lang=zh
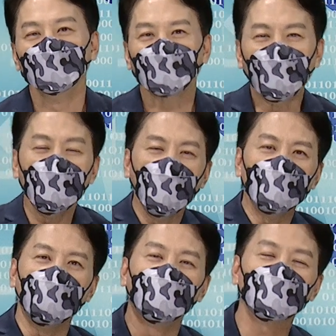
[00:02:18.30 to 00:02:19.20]
当会
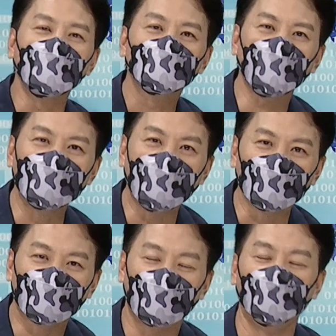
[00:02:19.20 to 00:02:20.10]
员能够赚到
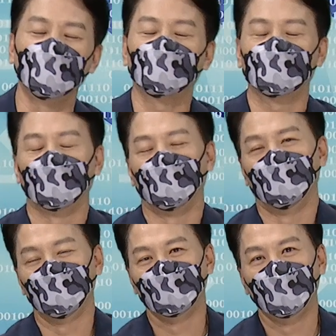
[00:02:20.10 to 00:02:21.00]
钱的时
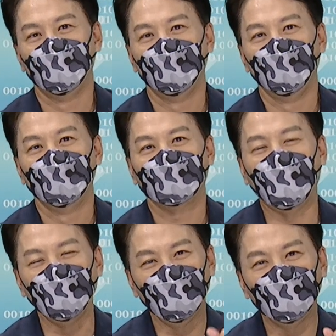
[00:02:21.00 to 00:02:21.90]
候，
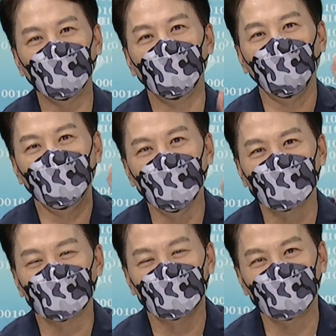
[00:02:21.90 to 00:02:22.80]
他一定会一
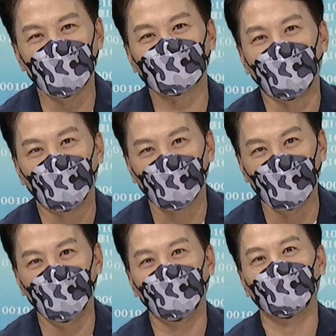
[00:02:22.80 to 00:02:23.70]
直介绍
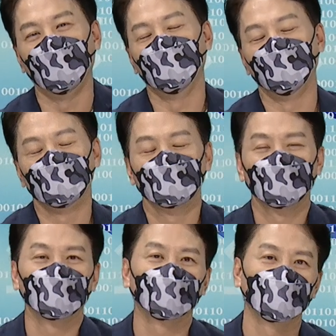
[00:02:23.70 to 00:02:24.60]
会员给你。
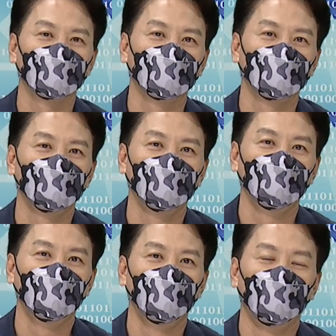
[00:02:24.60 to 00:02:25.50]

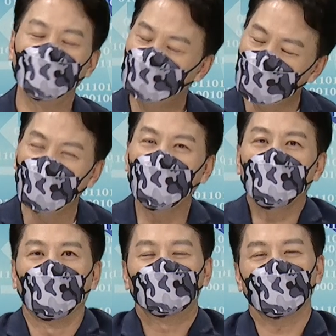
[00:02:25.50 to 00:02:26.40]
我今天
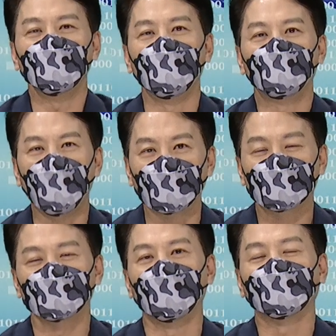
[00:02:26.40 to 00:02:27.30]
我真的保
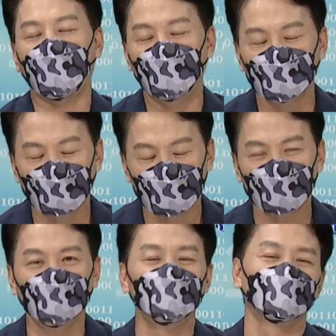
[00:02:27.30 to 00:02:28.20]
持着感恩的
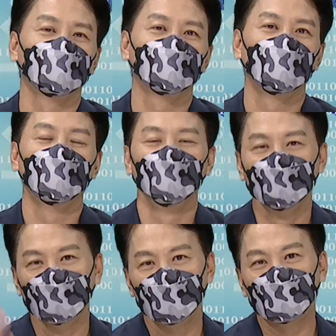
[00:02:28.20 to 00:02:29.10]
心，
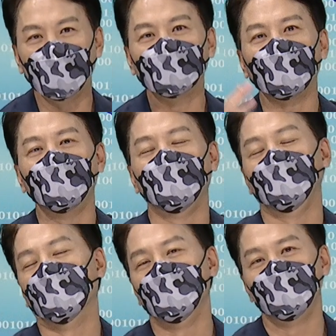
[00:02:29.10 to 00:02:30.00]
谢谢
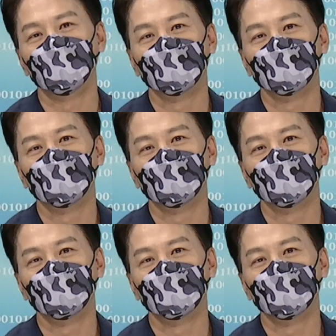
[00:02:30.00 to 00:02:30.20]
你们，